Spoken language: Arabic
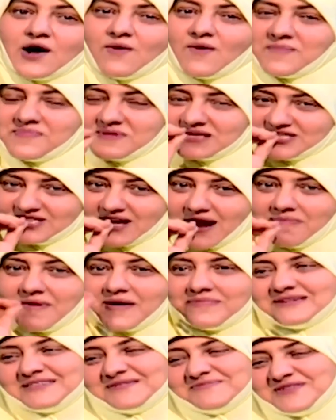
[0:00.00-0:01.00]
هو
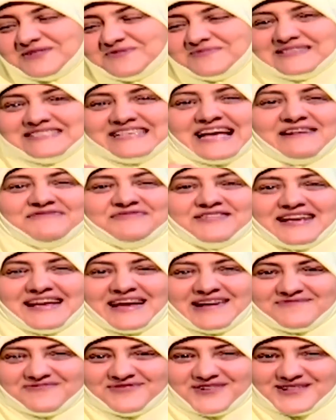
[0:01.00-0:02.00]
بيشربها بس مش بيديها
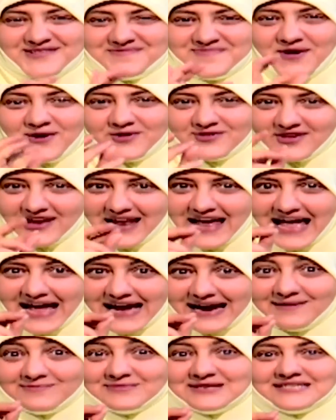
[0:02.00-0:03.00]
الفنجان فاضي بيحط لها
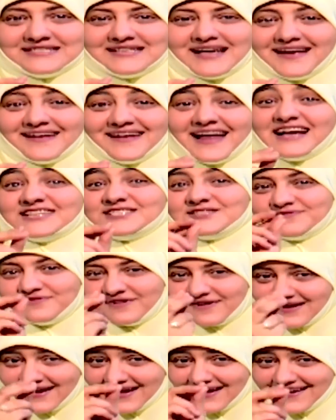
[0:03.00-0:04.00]
حاجه من زق
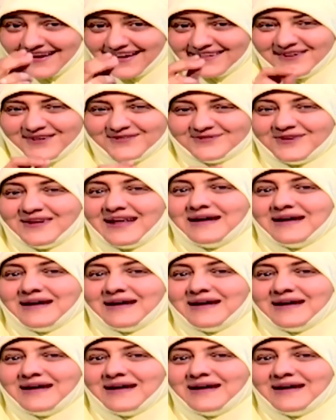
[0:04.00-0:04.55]
الاصفر اه